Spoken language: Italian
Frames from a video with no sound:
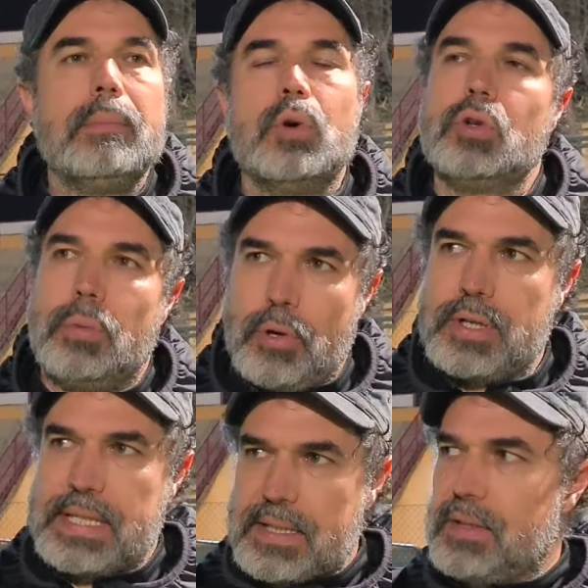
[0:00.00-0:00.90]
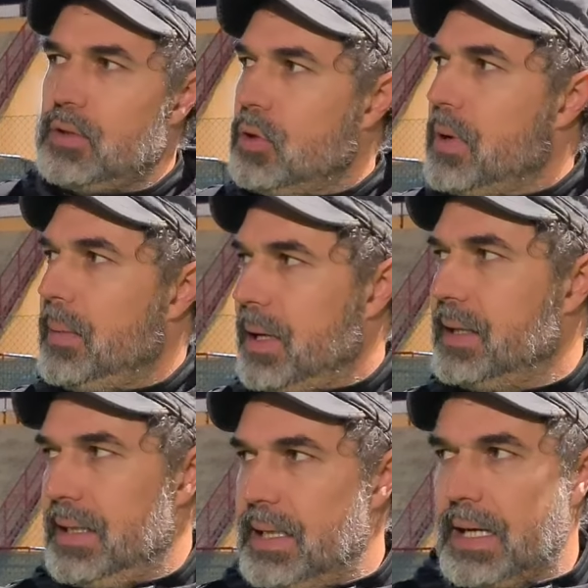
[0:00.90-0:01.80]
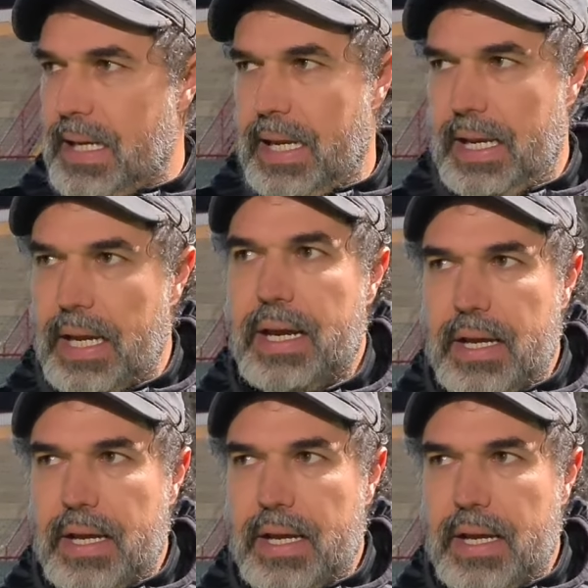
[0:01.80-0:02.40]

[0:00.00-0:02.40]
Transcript: mondo però è stata secondo me una partita che